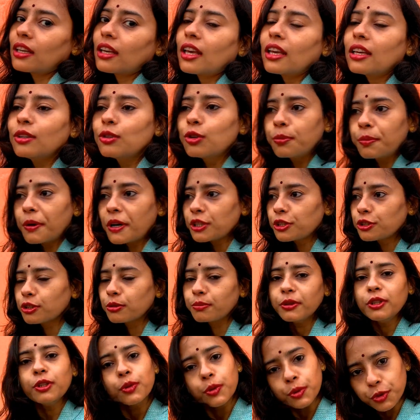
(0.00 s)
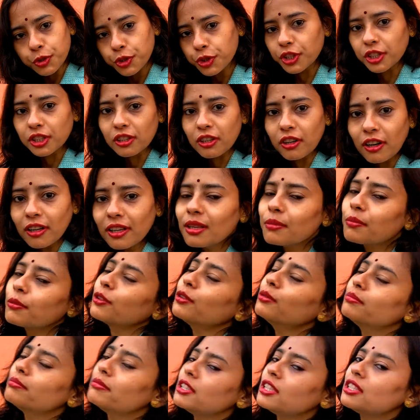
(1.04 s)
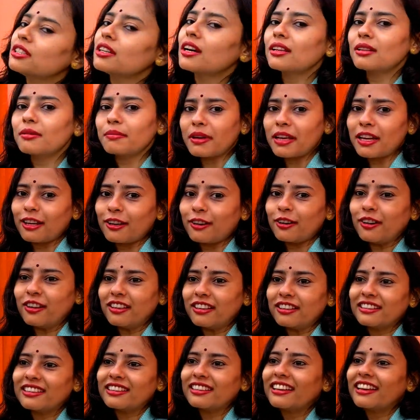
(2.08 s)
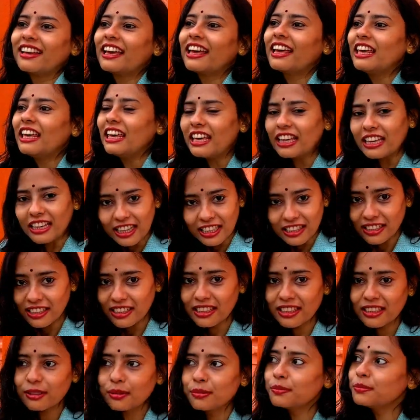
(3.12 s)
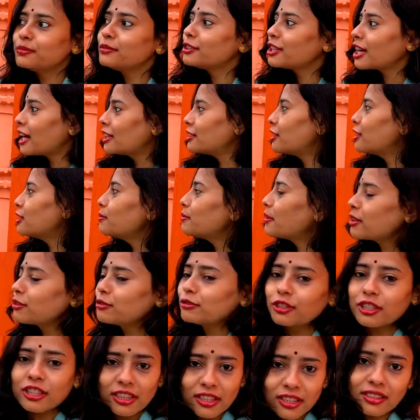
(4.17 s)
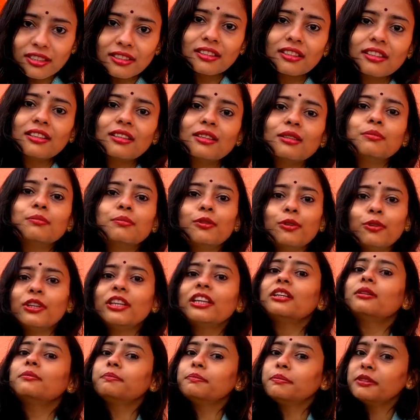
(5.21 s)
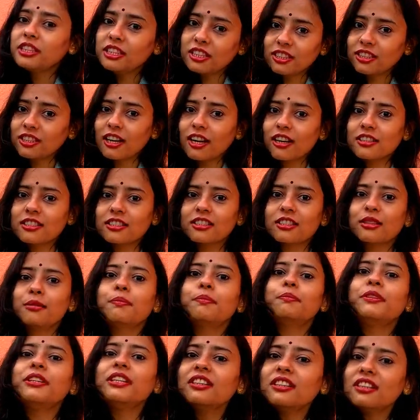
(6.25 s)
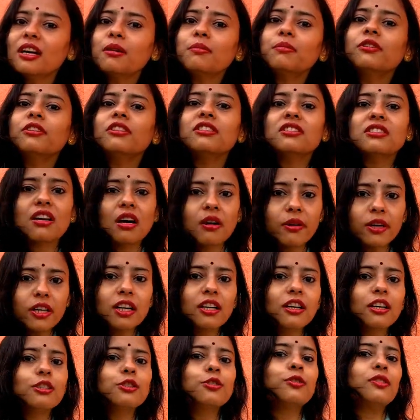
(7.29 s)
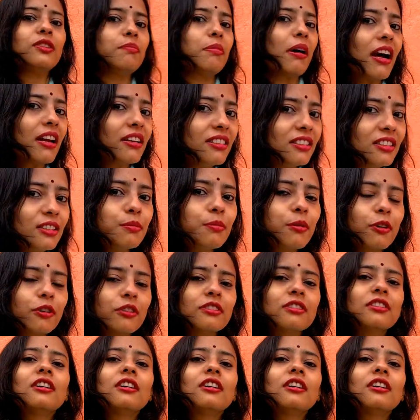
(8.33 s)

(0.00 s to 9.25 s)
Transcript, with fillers: এই গোপাষ্টমী অনুষ্ঠিত হয় এবং বিশাল মেলা হয় এখানে সাধারণ মানুষের মনের বিশ্বাস বৃন্দাবনে যাওয়ার আগে যদি ভান্ডির বন